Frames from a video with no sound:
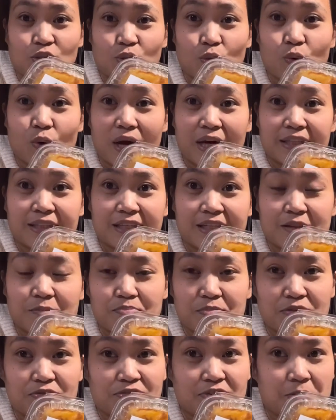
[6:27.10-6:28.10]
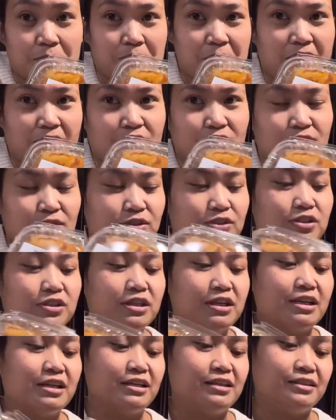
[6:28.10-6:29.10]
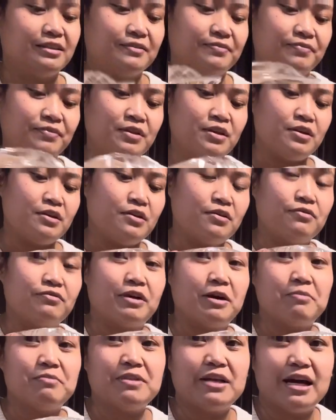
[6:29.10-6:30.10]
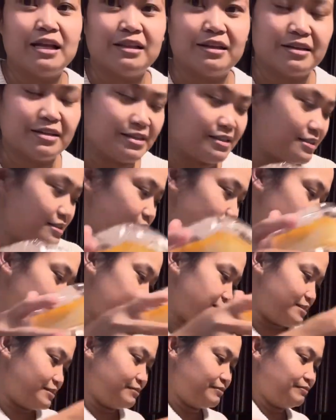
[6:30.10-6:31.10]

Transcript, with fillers: 250 pesos siya. $5 isa.